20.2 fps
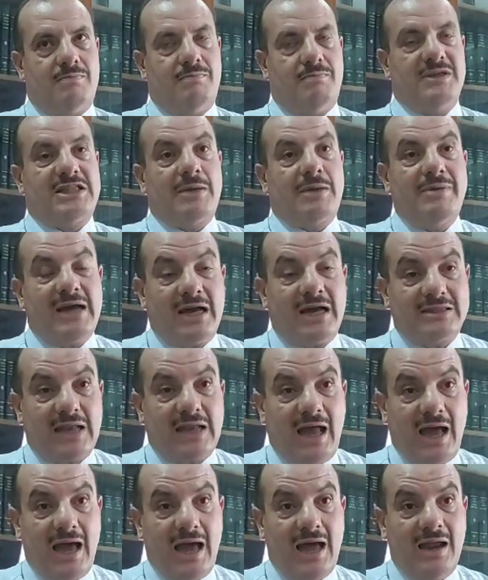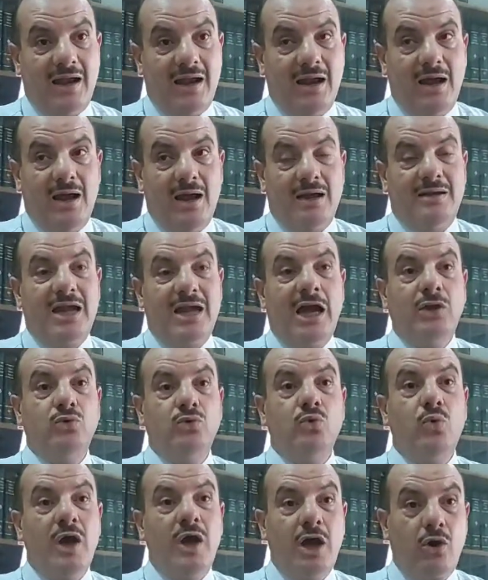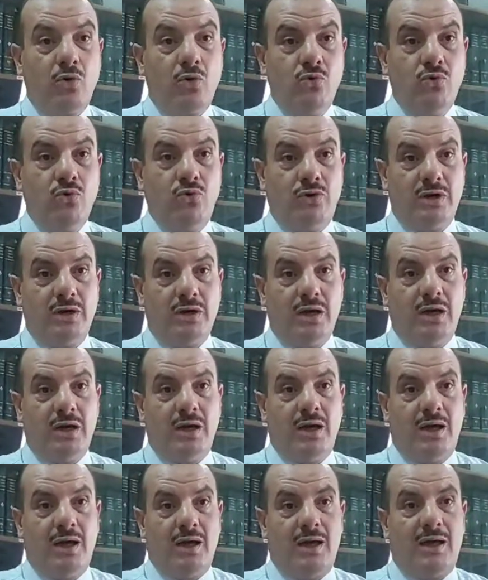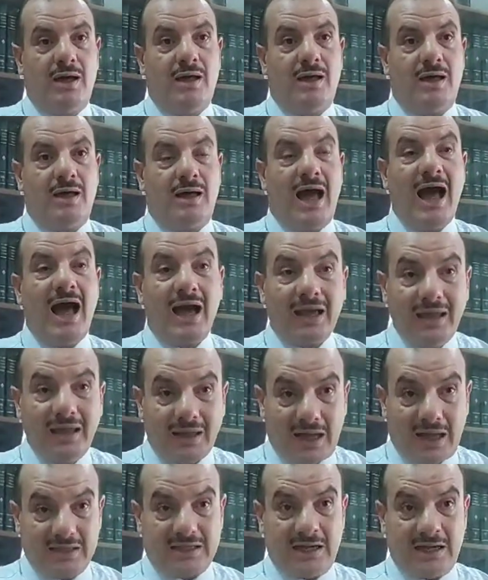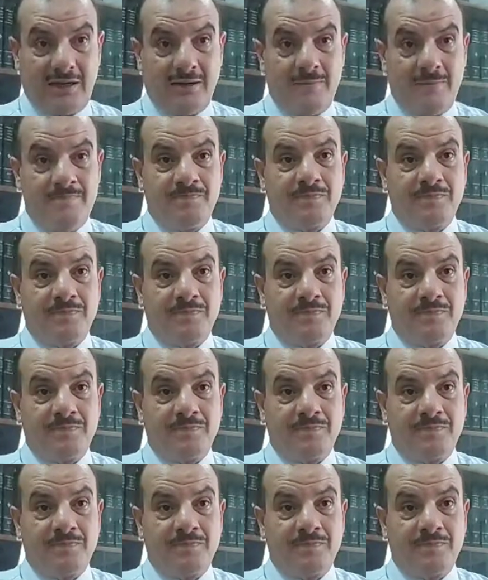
بطبيعة الحال نحن واعون حقيقة